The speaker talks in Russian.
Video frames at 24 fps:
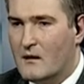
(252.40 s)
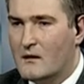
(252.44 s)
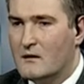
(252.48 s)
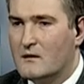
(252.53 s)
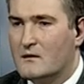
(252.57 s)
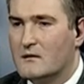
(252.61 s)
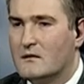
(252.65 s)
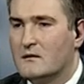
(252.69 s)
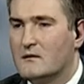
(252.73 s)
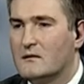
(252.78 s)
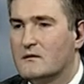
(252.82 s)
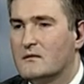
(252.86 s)

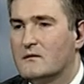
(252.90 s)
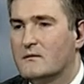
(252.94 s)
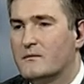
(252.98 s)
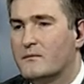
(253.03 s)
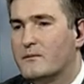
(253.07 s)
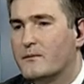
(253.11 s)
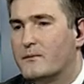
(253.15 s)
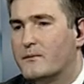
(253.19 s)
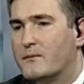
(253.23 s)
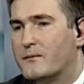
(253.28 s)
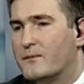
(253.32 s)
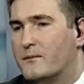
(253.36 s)
А,
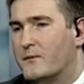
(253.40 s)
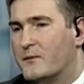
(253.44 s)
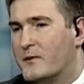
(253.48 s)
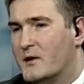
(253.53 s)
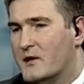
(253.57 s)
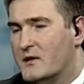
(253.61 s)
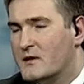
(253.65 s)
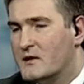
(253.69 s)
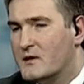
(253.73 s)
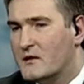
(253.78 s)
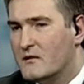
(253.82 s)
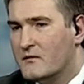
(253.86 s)

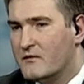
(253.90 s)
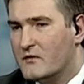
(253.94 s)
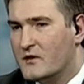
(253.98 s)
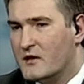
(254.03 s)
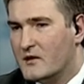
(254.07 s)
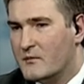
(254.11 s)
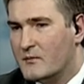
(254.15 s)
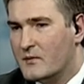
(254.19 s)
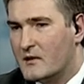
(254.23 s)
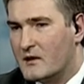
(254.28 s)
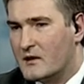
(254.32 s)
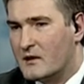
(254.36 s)
впереди
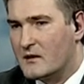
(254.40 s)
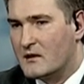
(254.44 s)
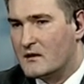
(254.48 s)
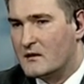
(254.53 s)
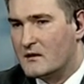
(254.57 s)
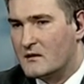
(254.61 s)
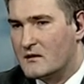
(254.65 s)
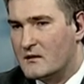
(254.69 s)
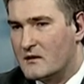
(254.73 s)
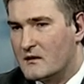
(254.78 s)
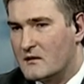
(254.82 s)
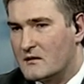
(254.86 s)
выборы
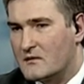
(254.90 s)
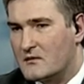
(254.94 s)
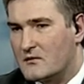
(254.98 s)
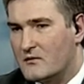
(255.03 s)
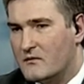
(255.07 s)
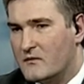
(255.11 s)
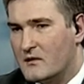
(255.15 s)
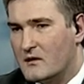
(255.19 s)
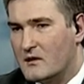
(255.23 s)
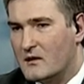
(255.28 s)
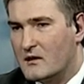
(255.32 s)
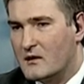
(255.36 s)

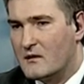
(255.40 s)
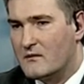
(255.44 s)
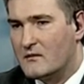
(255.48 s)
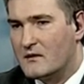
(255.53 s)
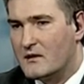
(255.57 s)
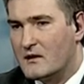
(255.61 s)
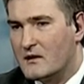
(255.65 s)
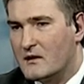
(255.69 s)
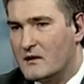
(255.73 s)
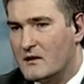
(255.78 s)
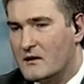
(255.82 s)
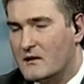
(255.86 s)
городского головы,
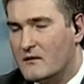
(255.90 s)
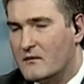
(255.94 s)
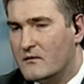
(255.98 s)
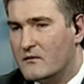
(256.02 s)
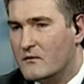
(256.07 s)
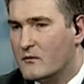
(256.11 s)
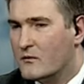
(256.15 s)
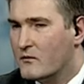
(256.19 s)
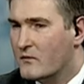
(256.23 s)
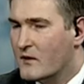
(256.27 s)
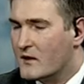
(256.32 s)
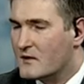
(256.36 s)
и
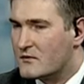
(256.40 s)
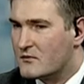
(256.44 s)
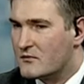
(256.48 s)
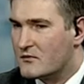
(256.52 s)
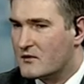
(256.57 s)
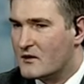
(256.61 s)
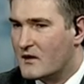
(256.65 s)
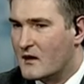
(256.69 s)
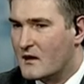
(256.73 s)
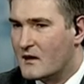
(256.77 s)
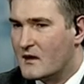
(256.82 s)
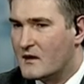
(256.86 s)
у вас уже
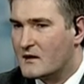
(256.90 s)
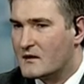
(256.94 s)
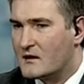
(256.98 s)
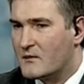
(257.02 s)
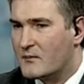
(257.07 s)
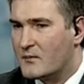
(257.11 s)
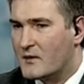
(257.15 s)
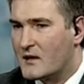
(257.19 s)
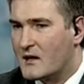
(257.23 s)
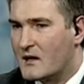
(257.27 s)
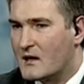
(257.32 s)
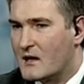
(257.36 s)
какая-то
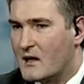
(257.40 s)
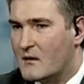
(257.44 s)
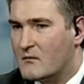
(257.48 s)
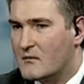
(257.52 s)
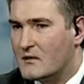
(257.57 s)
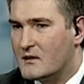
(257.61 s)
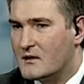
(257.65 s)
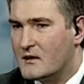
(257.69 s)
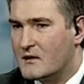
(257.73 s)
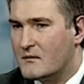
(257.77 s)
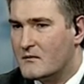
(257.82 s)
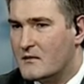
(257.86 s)
программа
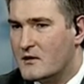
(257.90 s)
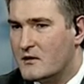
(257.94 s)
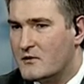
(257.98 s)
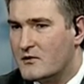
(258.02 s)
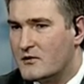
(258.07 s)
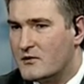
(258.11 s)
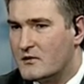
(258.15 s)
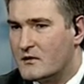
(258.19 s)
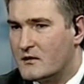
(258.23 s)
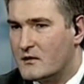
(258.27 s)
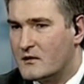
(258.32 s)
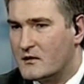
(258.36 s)

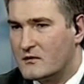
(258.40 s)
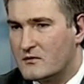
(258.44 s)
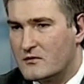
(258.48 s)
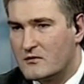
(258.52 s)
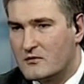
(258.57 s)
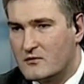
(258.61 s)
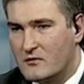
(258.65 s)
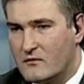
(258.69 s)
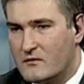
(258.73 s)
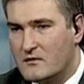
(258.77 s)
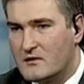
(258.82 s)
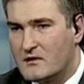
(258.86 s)
намечена.
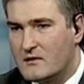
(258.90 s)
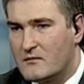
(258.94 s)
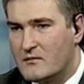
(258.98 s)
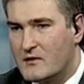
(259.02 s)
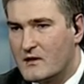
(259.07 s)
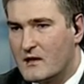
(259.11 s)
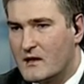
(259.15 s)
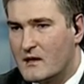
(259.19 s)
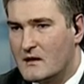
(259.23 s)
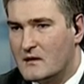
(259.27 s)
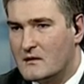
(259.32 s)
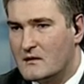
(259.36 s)
Что вы
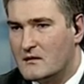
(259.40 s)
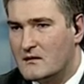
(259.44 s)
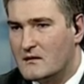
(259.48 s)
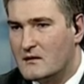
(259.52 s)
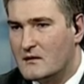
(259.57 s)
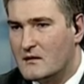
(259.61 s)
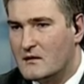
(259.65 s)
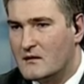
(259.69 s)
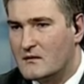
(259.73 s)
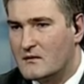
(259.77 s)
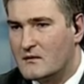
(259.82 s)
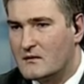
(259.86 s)
собираетесь
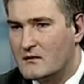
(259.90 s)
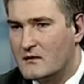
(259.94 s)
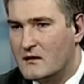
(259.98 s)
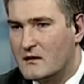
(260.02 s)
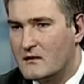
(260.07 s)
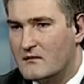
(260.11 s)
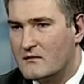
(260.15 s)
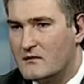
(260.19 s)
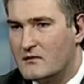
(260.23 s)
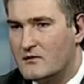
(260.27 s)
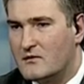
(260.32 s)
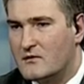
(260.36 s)
делать? Как
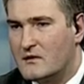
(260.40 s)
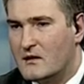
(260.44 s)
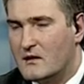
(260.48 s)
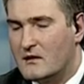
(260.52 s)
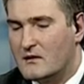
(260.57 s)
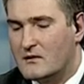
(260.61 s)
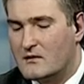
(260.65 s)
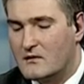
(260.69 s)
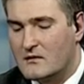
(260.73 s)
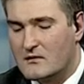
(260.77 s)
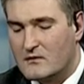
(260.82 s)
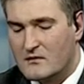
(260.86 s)
вы
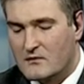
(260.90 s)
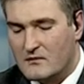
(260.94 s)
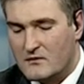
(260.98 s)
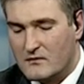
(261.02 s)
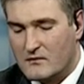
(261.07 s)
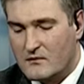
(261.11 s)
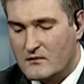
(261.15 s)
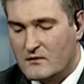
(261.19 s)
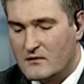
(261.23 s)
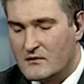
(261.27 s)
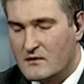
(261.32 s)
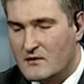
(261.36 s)
считаете,
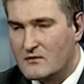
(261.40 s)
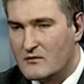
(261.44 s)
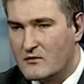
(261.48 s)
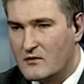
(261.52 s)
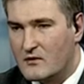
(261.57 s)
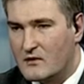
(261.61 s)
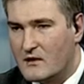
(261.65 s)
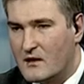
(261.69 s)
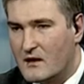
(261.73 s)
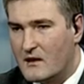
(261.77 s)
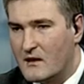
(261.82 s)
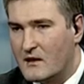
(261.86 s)

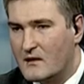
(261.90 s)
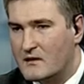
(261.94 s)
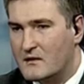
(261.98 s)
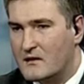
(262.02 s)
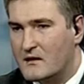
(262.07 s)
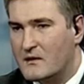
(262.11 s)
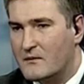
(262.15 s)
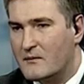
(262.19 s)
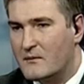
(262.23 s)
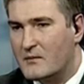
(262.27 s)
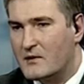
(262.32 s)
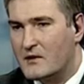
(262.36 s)
насколько эти
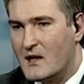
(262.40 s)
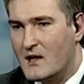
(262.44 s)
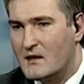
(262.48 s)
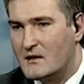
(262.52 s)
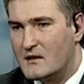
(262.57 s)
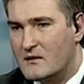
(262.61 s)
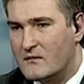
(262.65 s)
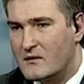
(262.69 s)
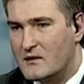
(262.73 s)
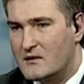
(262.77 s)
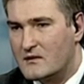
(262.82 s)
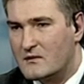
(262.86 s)
планы
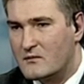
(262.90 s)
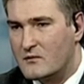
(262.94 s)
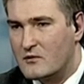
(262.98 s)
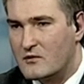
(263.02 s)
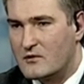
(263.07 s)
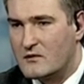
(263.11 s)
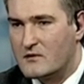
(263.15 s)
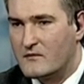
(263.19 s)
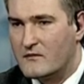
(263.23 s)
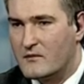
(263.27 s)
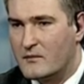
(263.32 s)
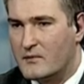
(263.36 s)

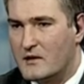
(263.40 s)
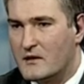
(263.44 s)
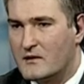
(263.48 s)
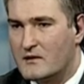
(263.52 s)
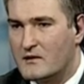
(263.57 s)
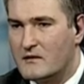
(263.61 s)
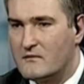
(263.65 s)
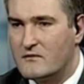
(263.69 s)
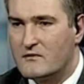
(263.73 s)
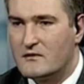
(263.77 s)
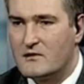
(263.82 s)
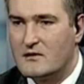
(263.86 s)
возможно
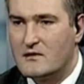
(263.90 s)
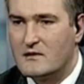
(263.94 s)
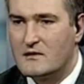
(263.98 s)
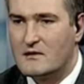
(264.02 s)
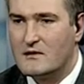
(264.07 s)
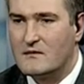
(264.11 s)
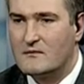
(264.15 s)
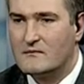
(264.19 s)
воплотить в жизнь?